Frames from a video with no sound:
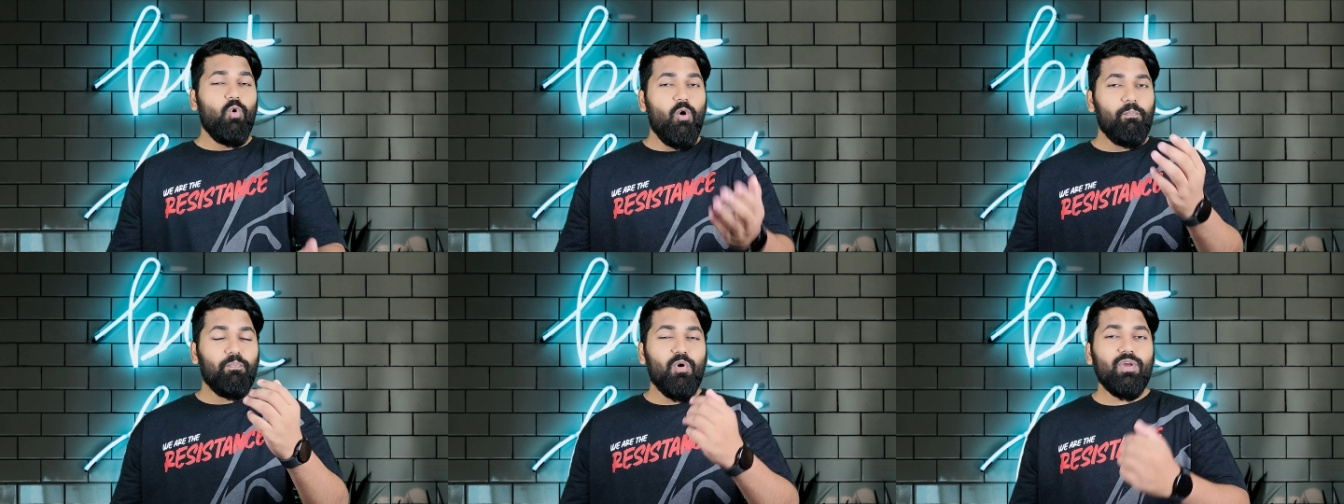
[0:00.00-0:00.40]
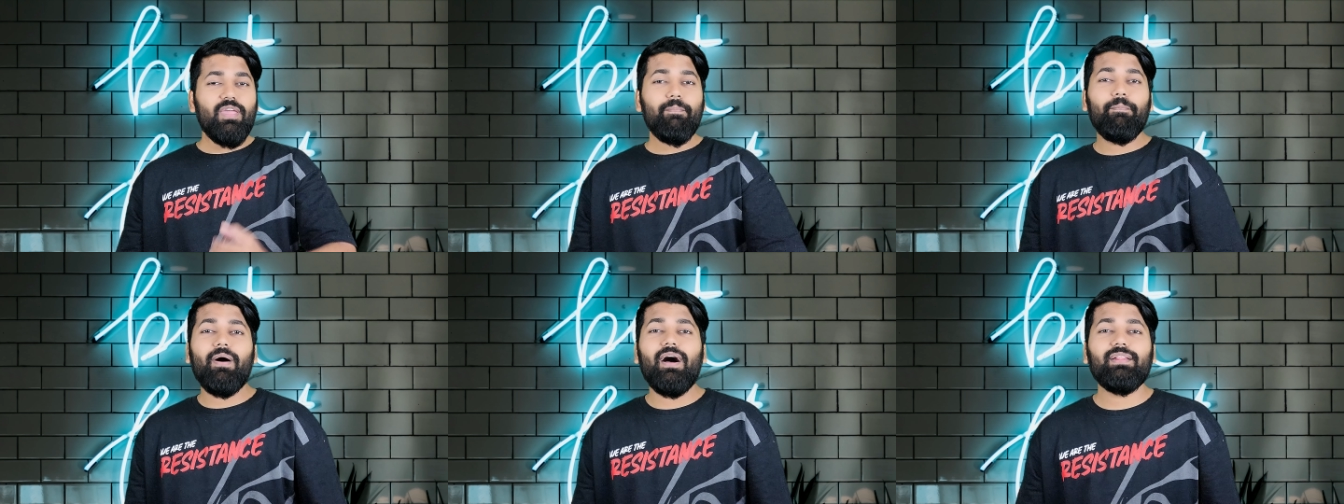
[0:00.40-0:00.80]
ओप्पो की
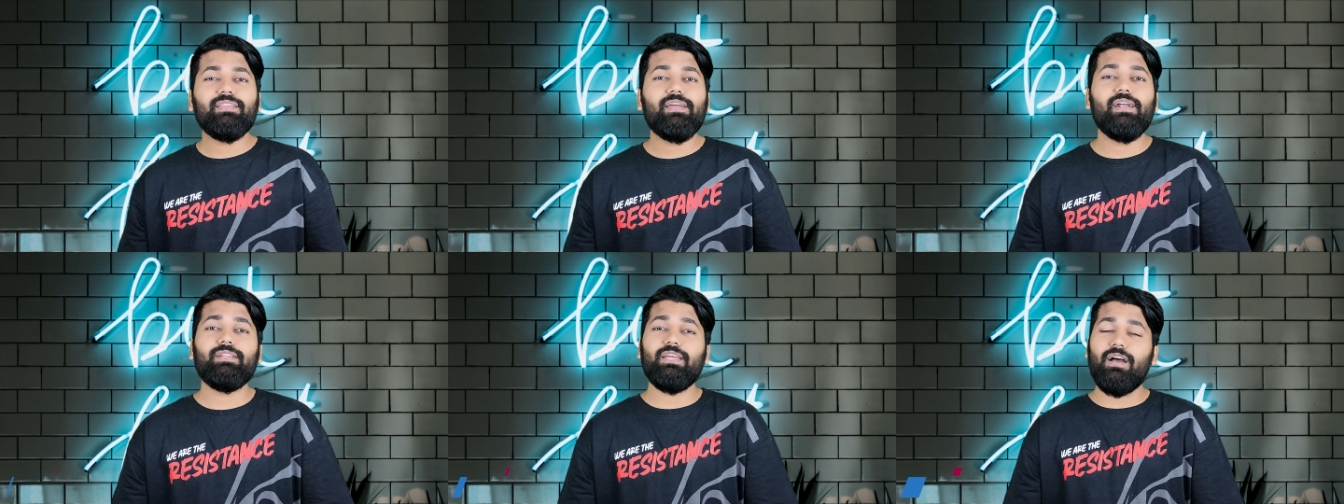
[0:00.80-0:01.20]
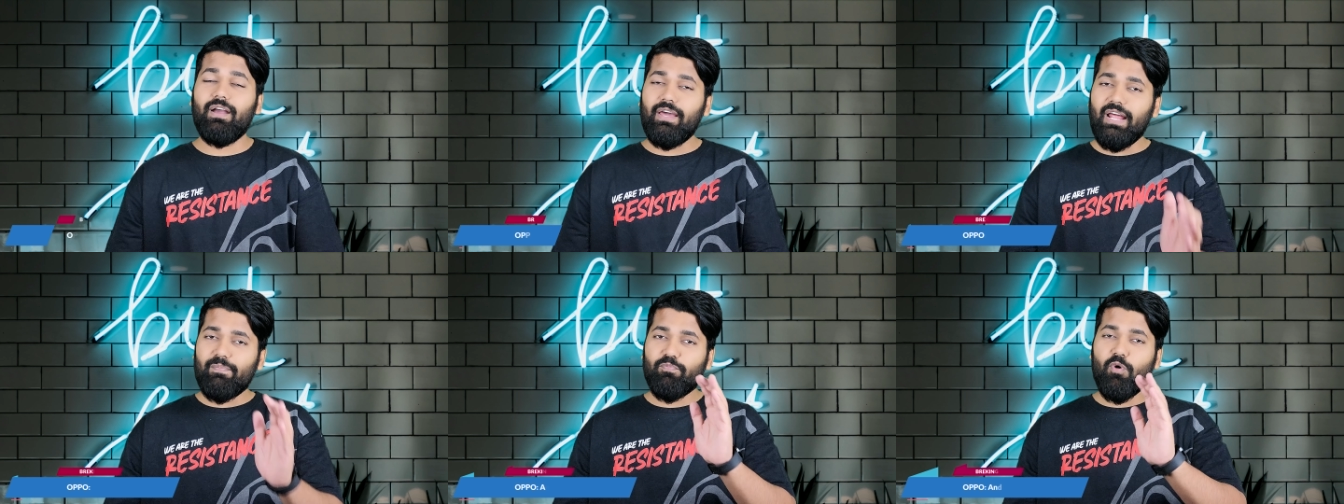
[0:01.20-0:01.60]
बात करते हैं
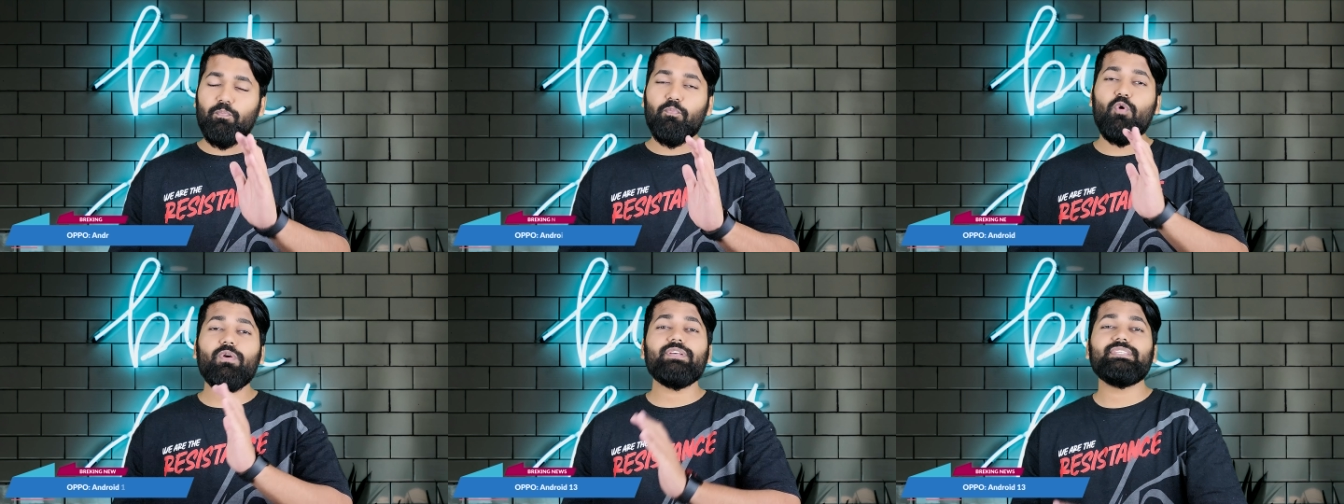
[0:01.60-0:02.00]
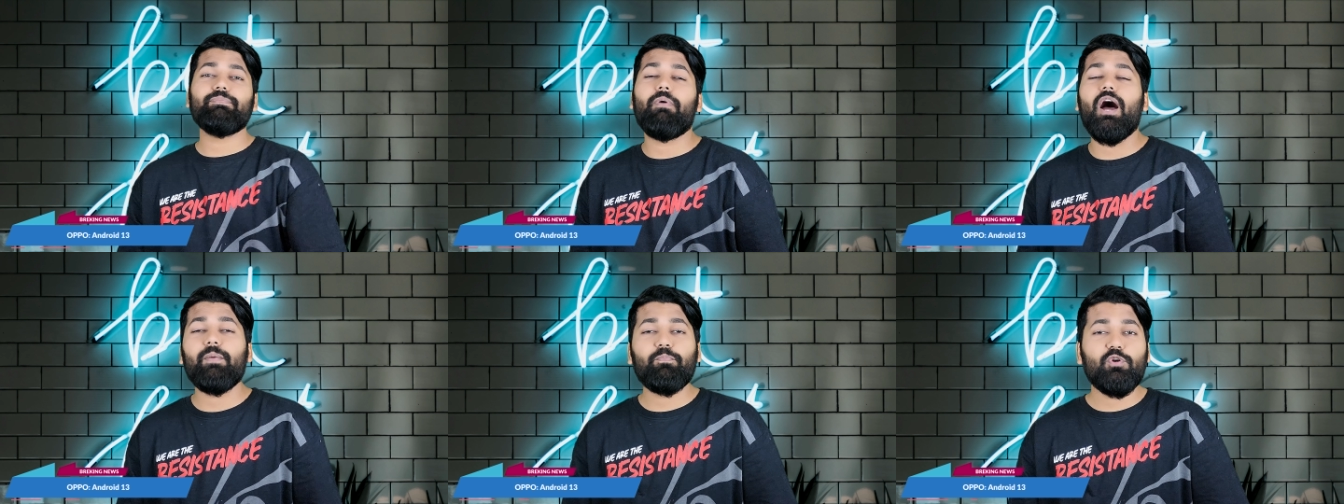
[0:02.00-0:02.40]
अगर आप ओप्पो के
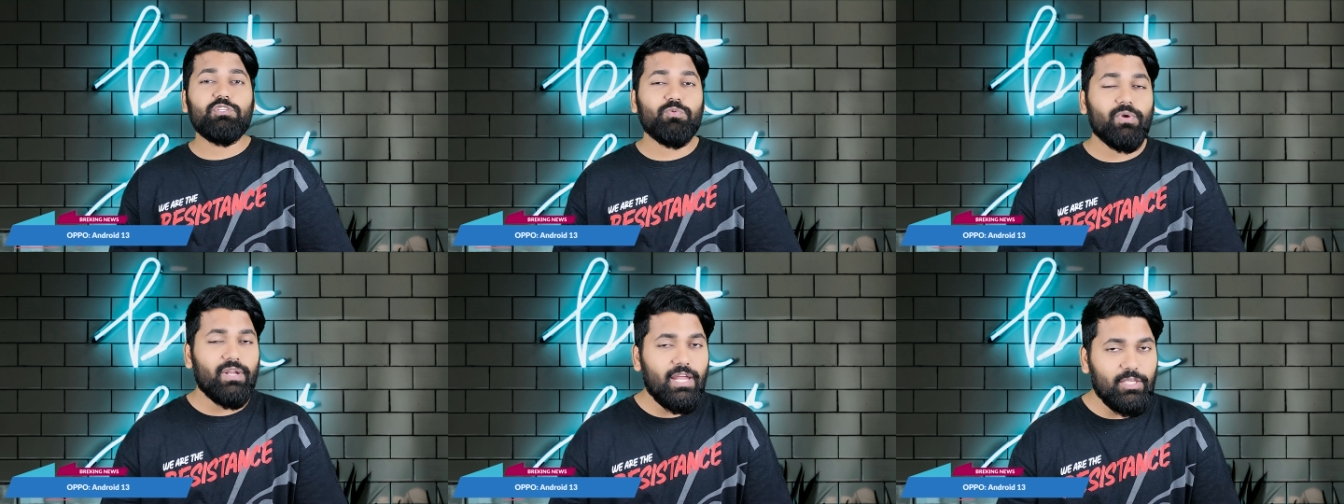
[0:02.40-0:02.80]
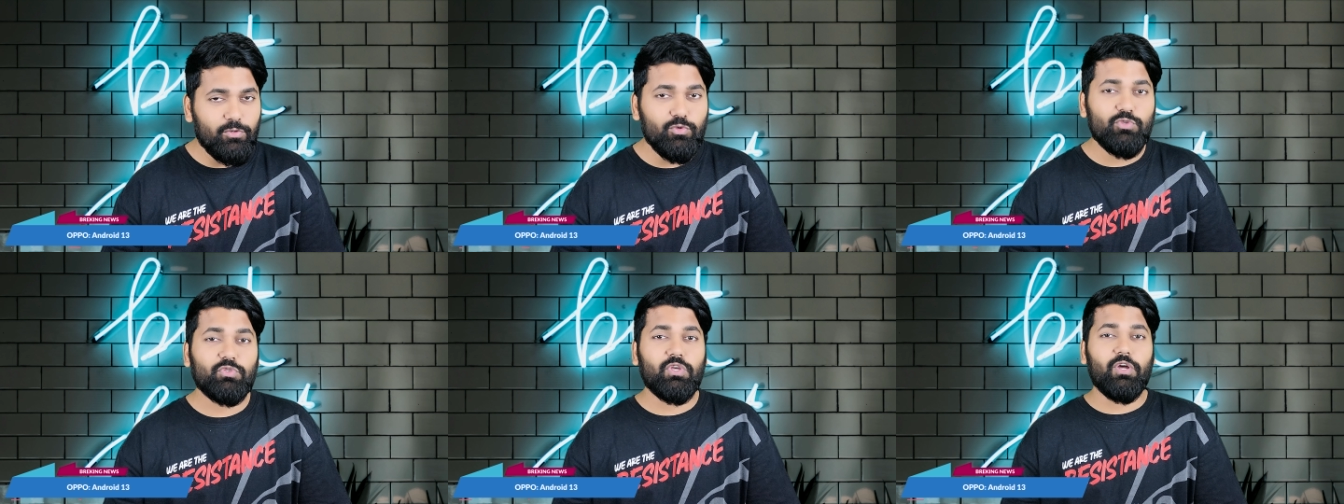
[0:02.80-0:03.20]
स्मार्टफोन्स वगैरह
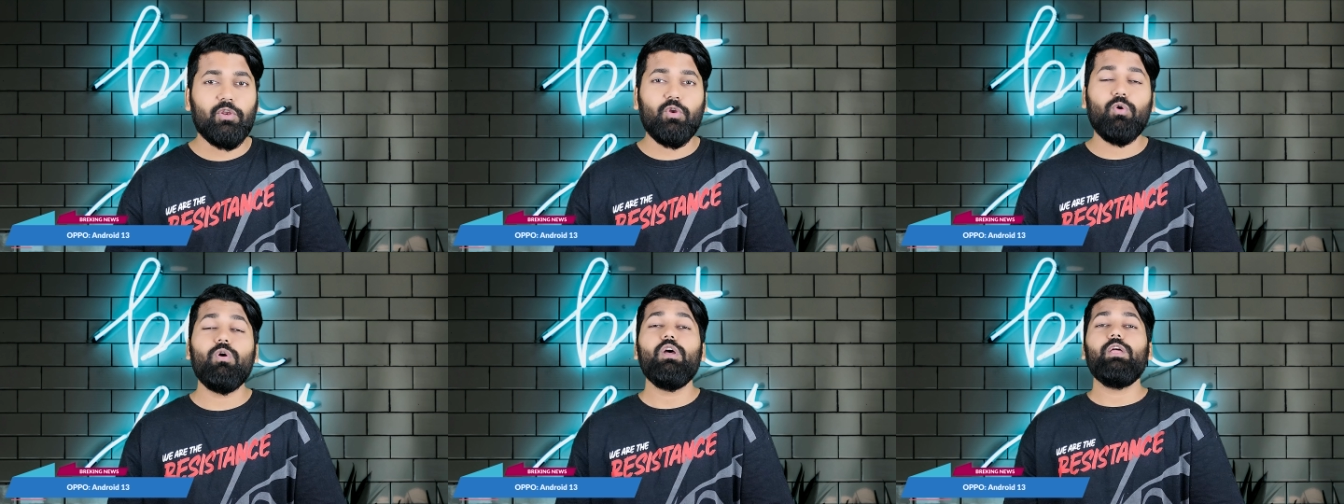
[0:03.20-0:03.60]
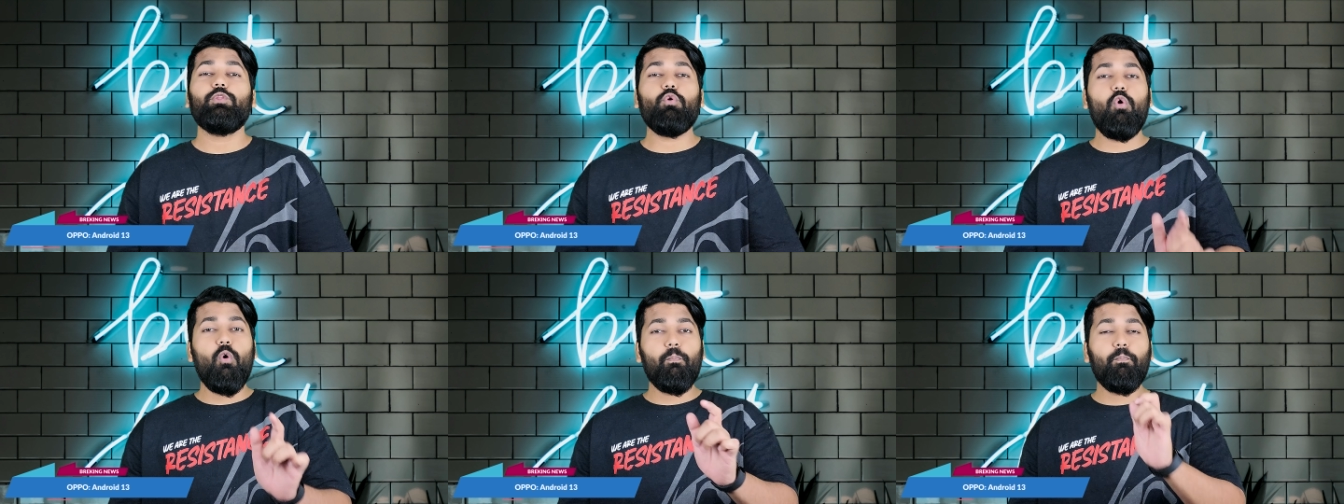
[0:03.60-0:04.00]
यूज कर रहे हो
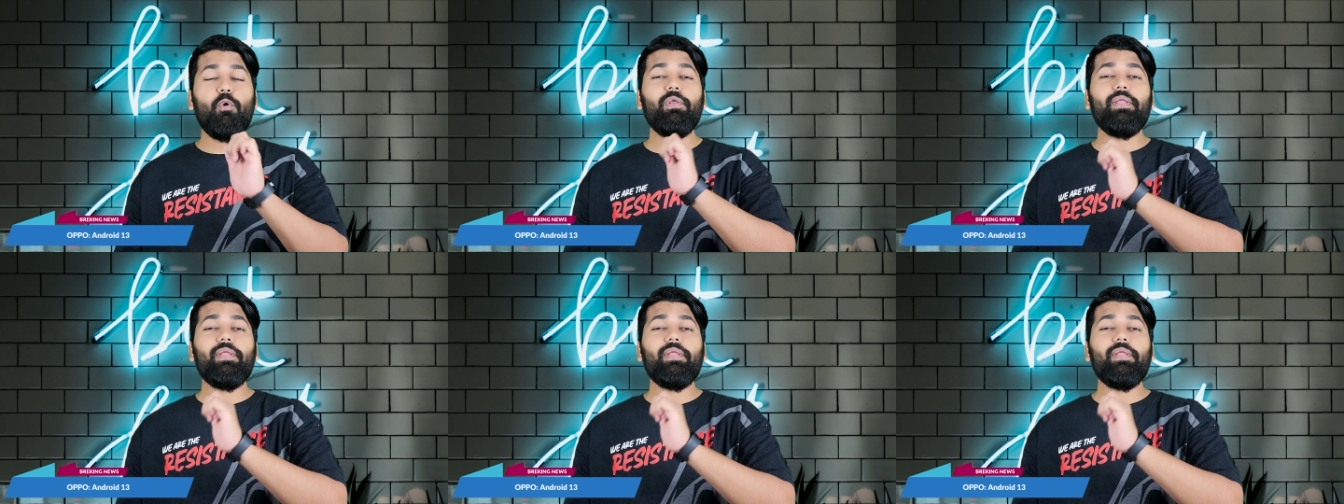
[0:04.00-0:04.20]
तो ओप्पो